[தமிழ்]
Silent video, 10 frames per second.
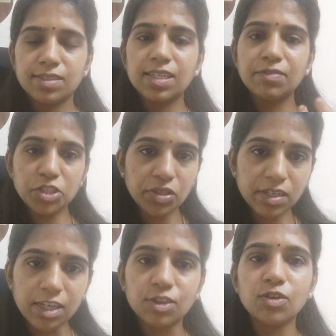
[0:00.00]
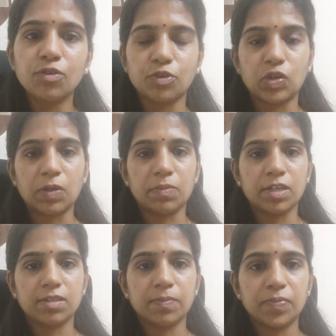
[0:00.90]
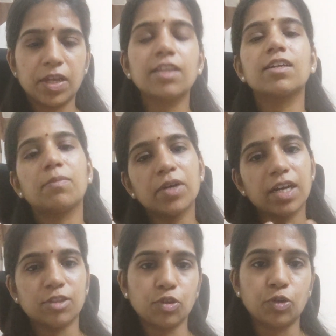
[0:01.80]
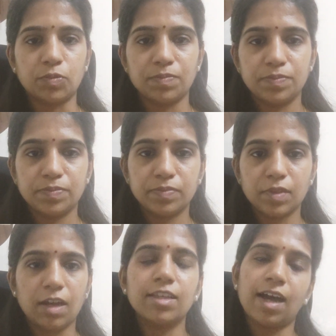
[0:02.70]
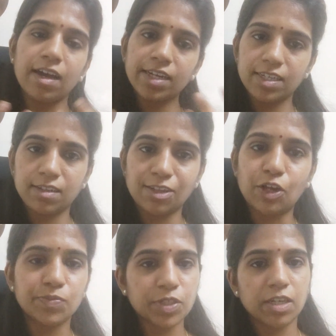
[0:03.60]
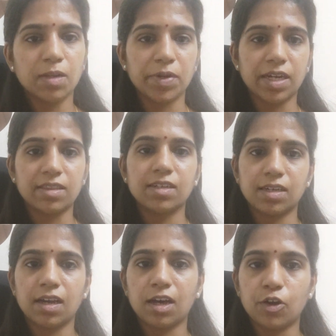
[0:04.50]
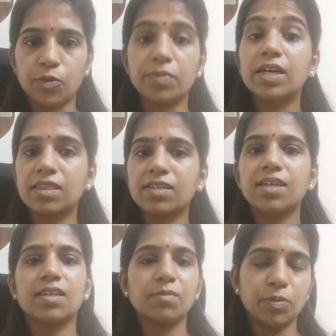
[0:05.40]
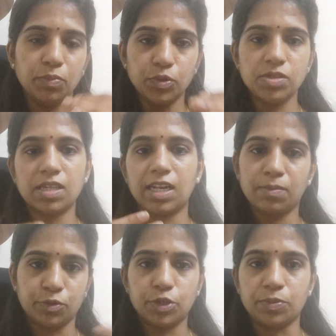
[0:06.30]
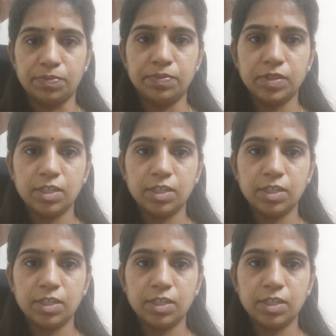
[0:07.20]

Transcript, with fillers: சில விஷயத்த கற்றுக் கொடுக்கும் நம்மளுக்கு அதை நம்ம கற்றுக்கணும் அது யார்கிட்ட இருந்தாலும் சரி நம்ம கற்றுக்கிட்டே ஆகணும் கற்றுக்கிட்டா தான் நம்ம முன் செல்ல முடியும்